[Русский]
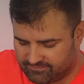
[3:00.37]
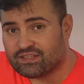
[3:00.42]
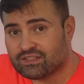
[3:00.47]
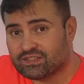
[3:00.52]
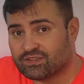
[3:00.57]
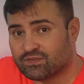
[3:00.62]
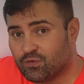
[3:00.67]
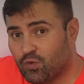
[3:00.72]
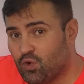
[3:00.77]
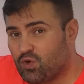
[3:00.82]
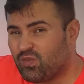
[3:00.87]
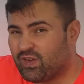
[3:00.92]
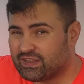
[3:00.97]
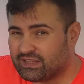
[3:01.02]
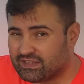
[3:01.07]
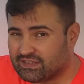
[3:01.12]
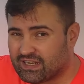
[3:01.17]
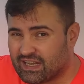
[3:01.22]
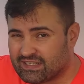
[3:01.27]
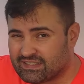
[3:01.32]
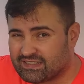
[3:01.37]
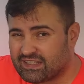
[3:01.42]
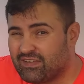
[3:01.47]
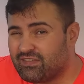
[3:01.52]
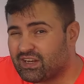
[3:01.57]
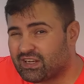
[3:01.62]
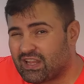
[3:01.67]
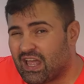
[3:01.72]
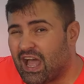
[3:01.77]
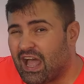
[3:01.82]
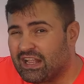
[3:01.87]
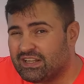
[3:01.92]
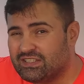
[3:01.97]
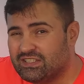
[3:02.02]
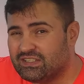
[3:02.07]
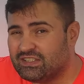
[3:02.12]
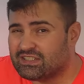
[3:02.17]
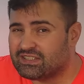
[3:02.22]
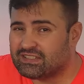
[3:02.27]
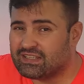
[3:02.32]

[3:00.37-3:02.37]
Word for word: Звук в этот раз, наверное, один из